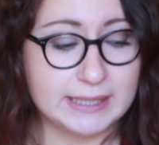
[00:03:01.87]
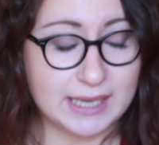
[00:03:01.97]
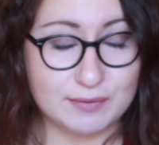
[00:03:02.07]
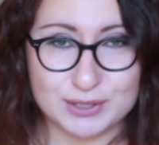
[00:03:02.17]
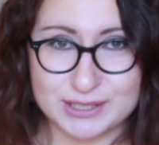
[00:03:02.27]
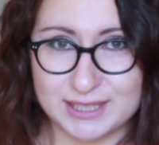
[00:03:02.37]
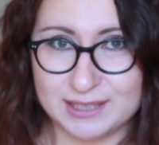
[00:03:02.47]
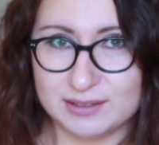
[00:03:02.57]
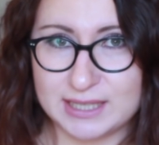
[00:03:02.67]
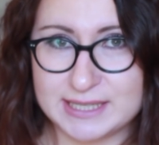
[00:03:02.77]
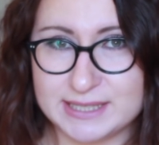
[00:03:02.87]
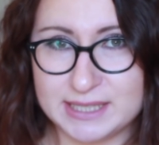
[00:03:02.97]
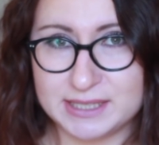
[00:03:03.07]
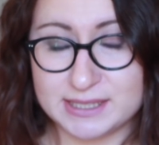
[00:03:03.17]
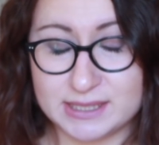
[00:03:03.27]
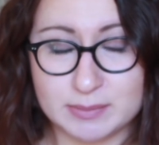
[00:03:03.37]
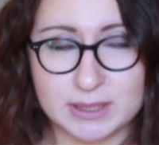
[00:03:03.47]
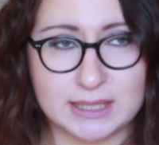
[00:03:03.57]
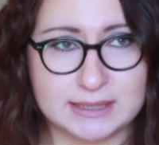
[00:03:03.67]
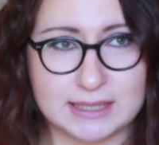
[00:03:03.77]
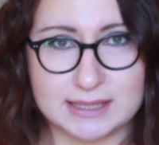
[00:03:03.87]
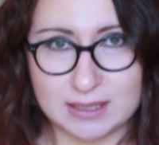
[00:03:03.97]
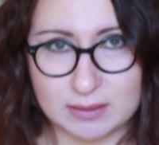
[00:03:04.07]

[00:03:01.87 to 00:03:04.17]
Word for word: Я его разделила на осенний и зимний, хотя на